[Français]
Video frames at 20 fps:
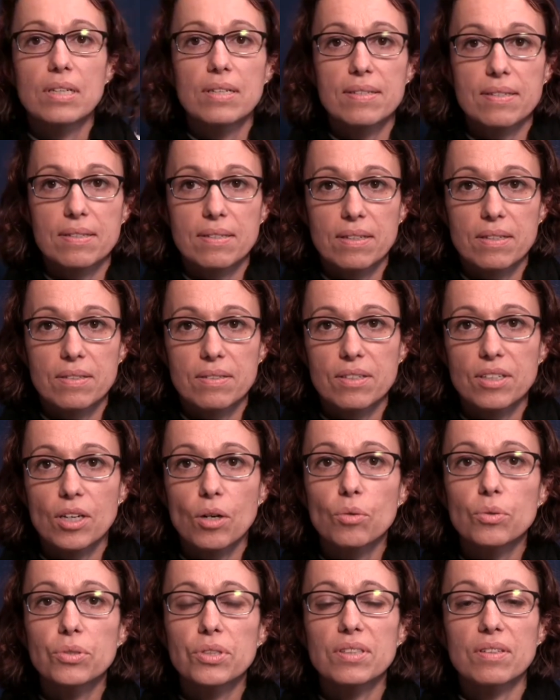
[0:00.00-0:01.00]
Il
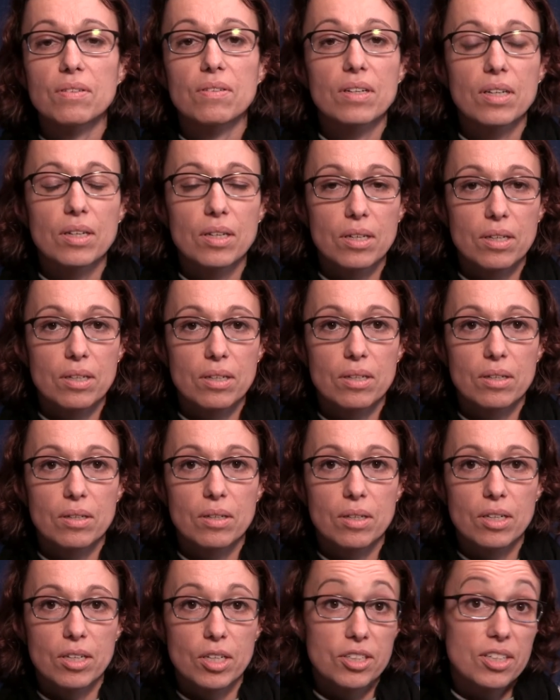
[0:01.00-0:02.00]
s'insère aussi dans
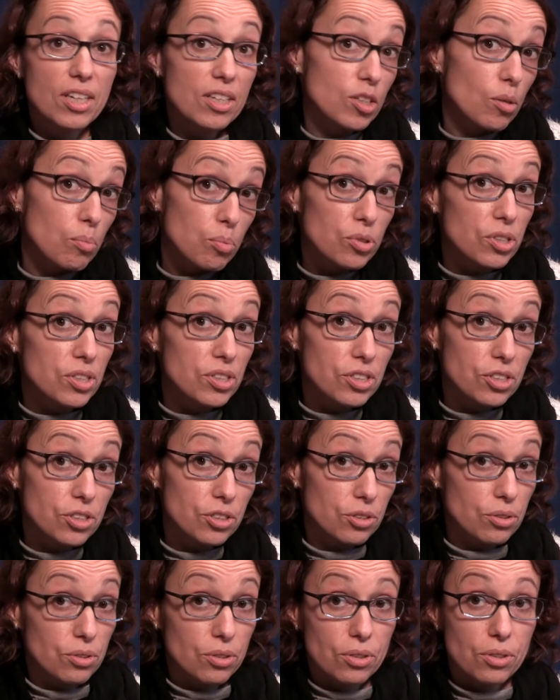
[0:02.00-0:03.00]
les, dernières
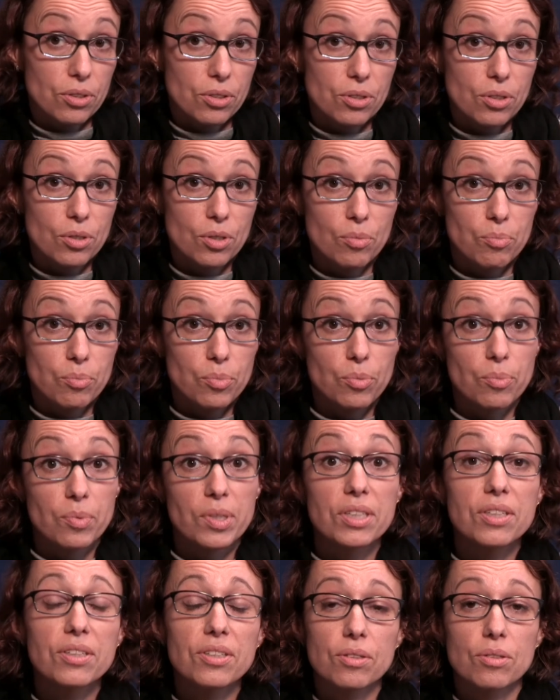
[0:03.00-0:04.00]
politiques euh,
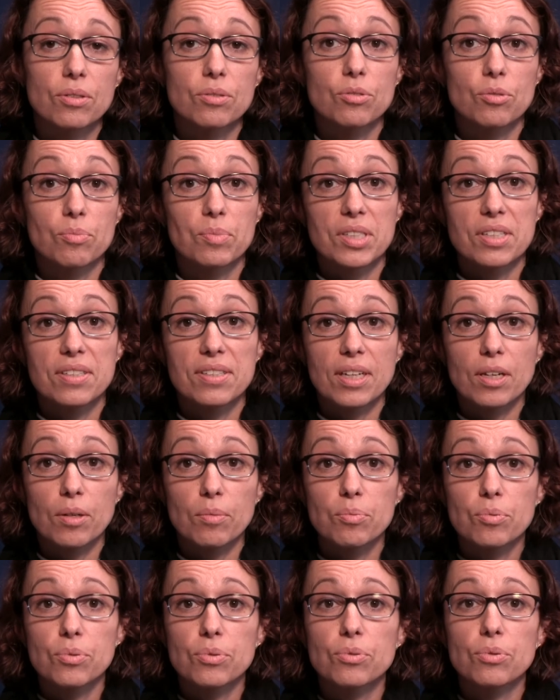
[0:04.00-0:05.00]
publiques euh, du
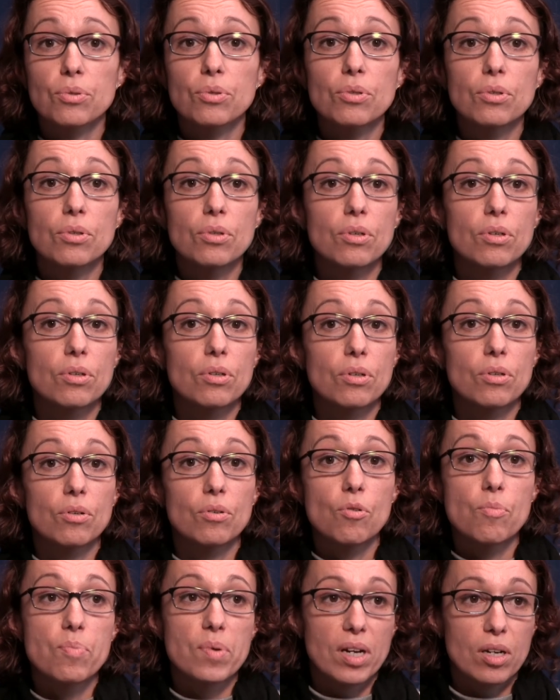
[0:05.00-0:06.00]
ministère, puisque euh,
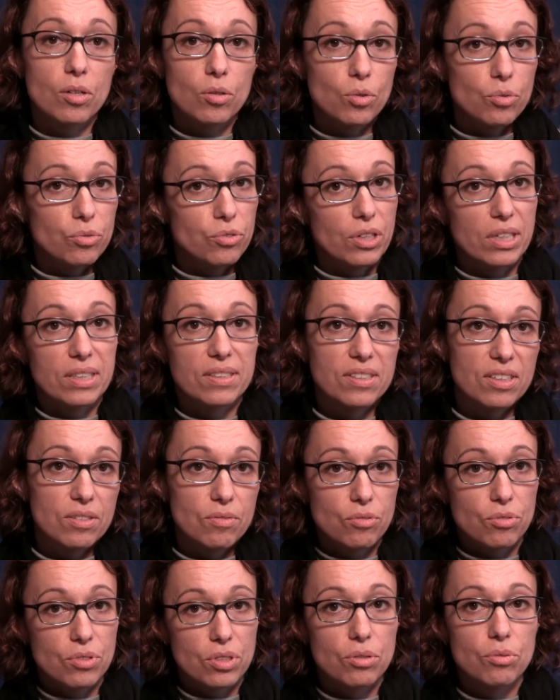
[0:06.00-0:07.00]
le plan
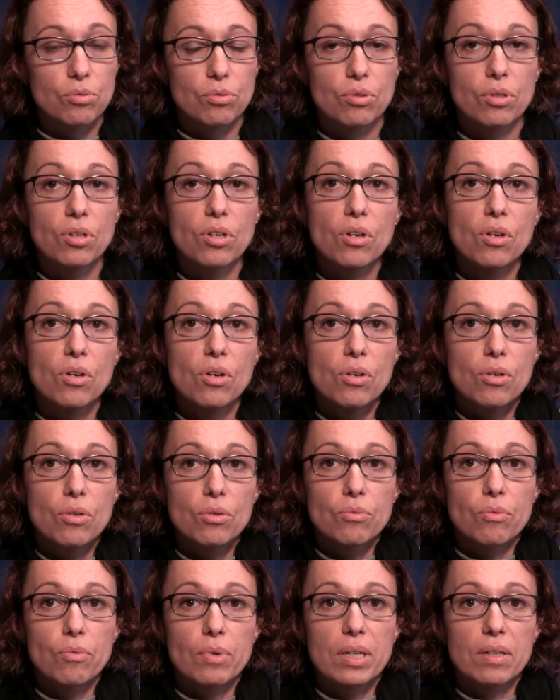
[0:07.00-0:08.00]
agroforestier venait
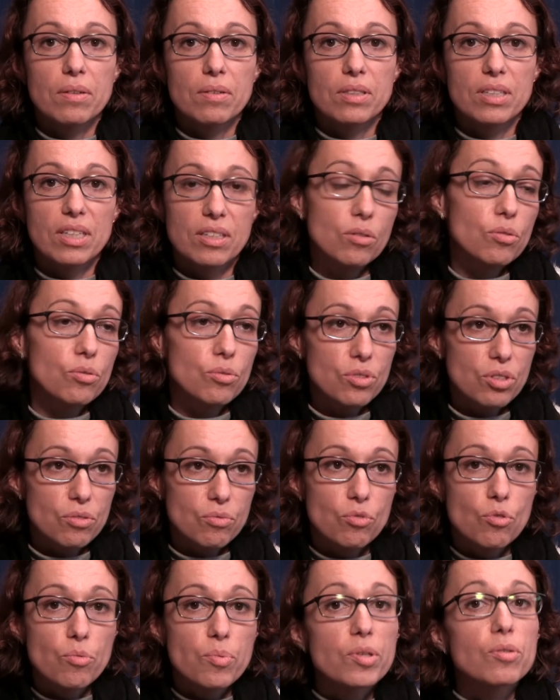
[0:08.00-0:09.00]
bah, d'être
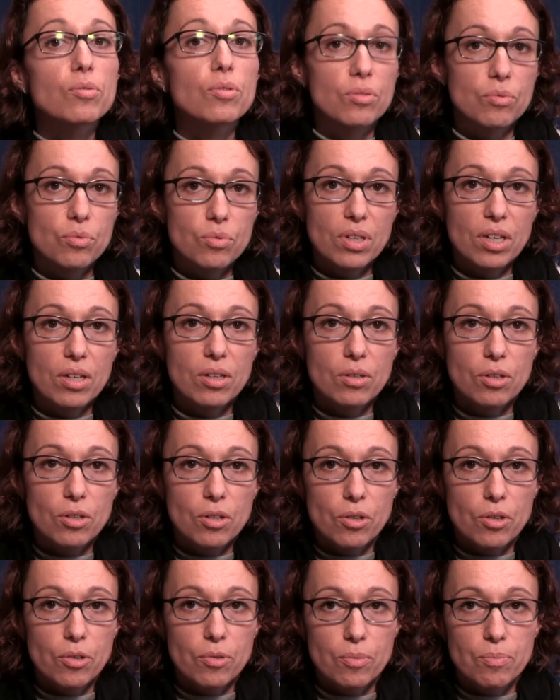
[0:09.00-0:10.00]
développé ou en tout cas
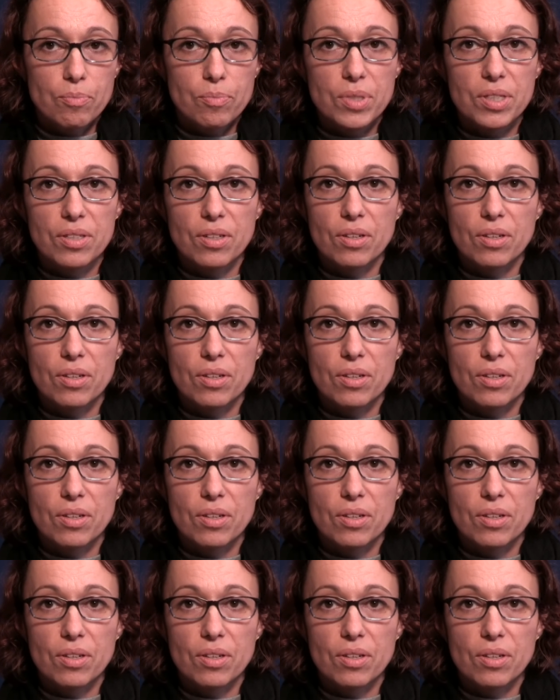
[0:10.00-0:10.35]
mis